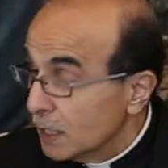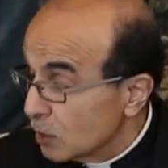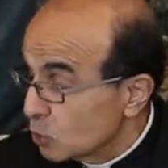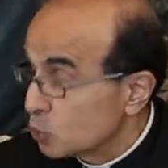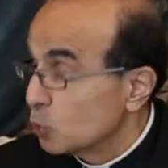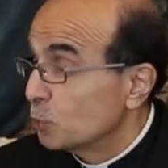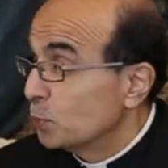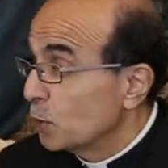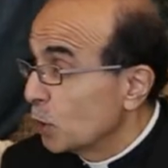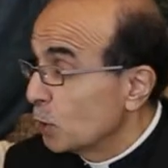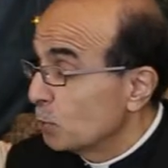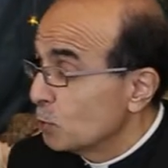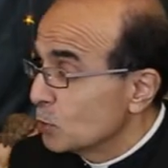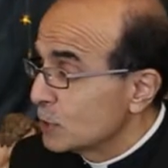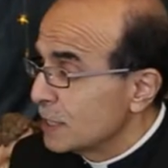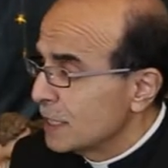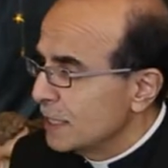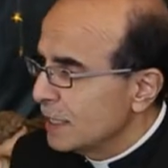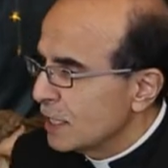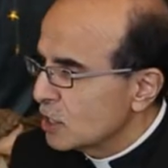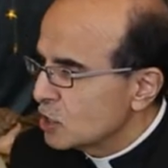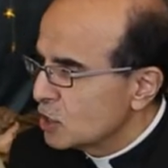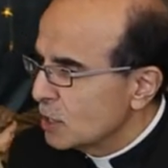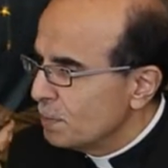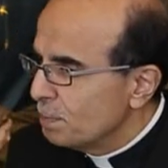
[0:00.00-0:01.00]
لشو بيرمز
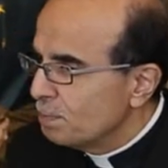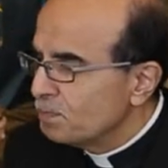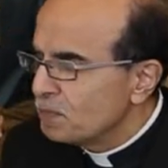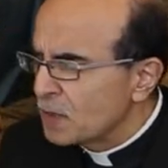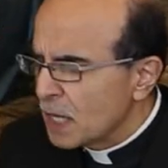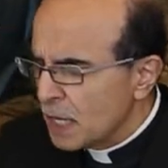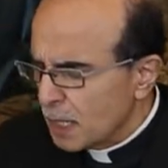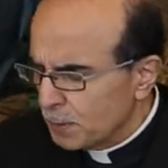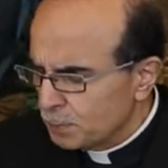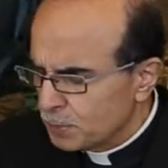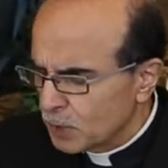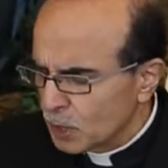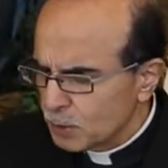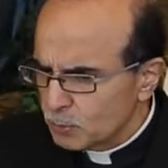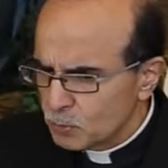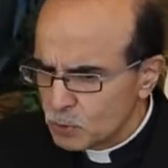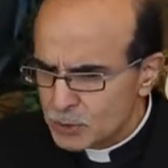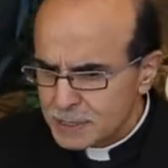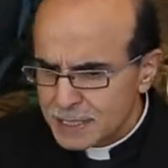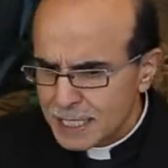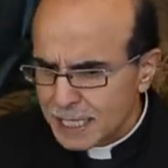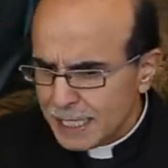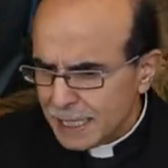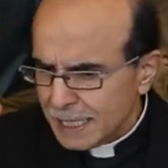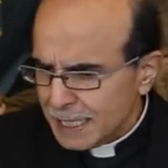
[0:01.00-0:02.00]
النجم؟
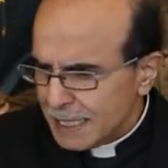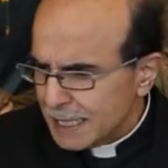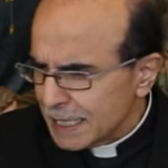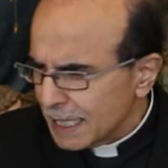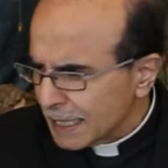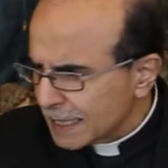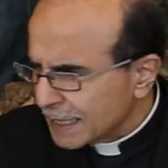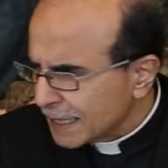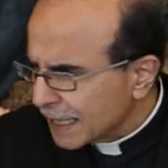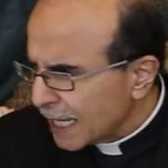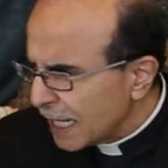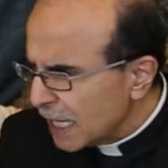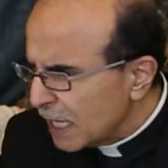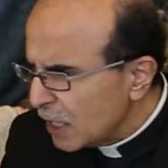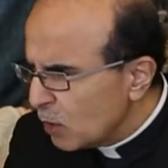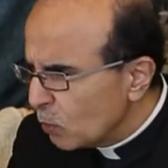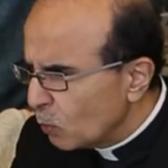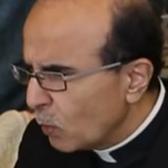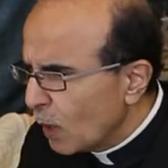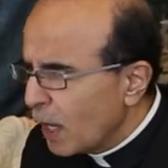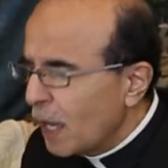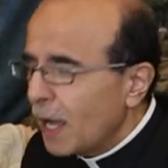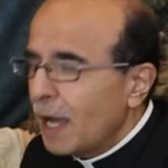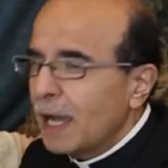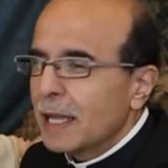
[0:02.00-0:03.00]
بيرمز إلى كل
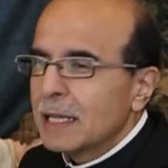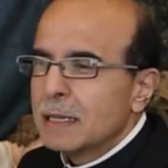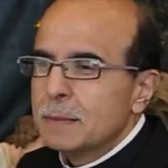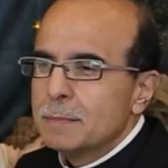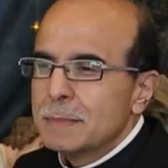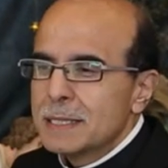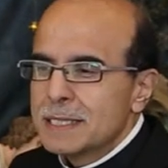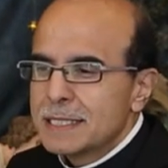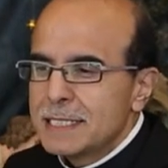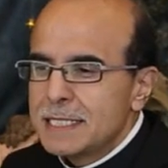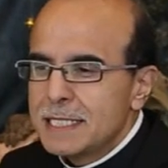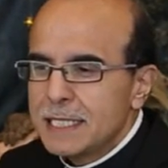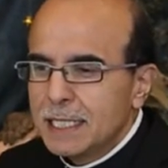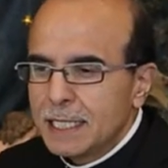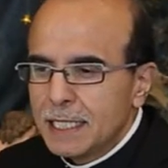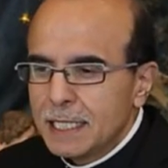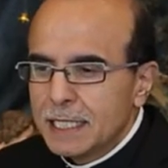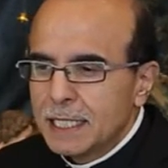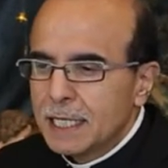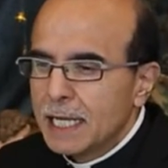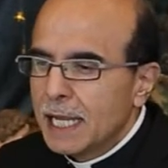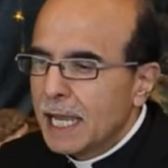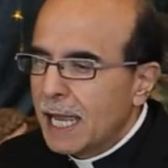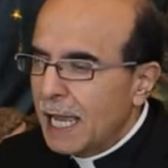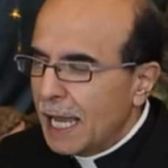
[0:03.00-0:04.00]
واحد
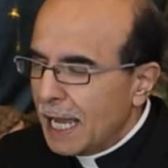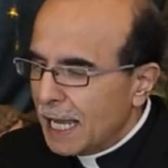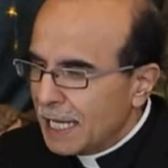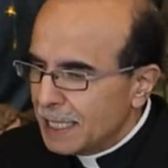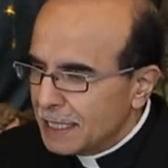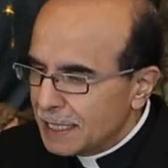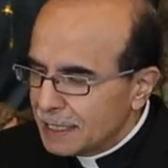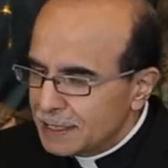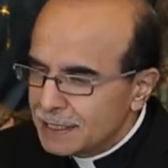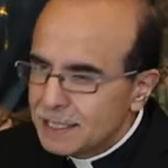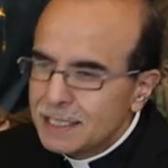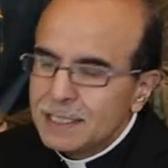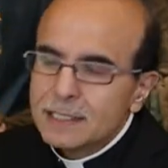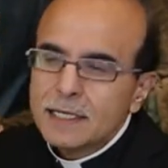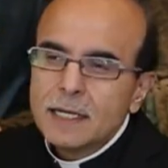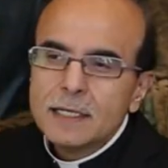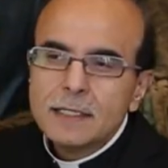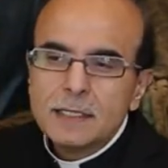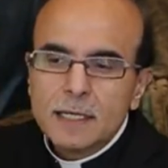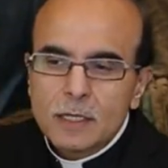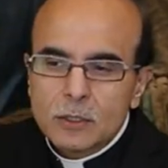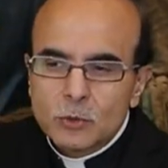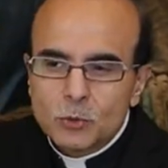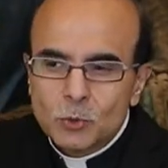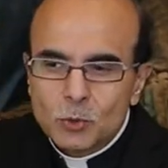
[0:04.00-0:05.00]
مسيحي الذين
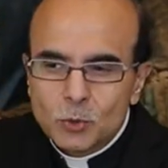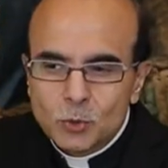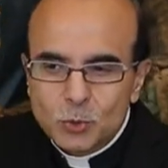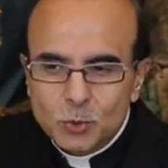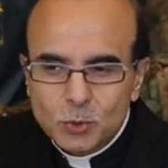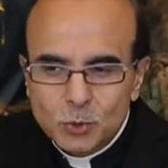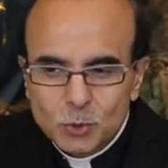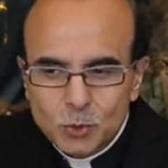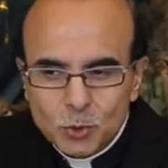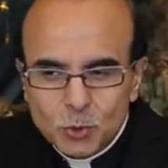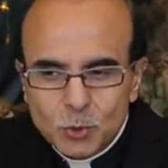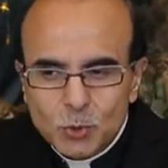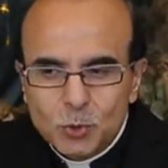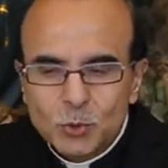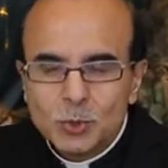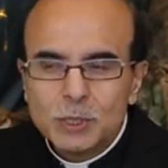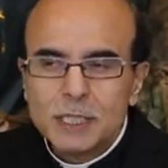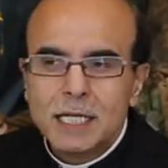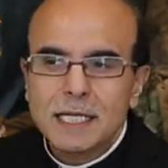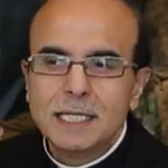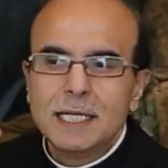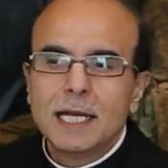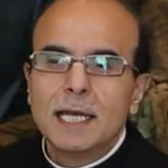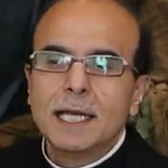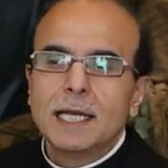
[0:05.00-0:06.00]

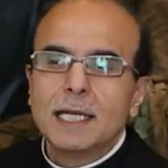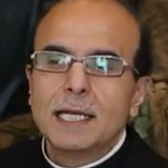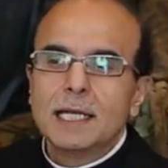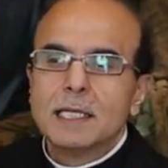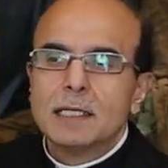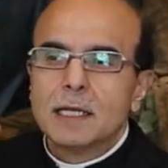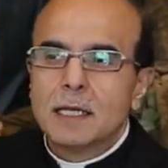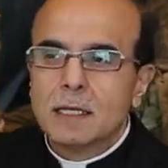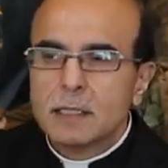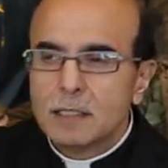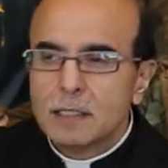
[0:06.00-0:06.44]
يقودوننا إلى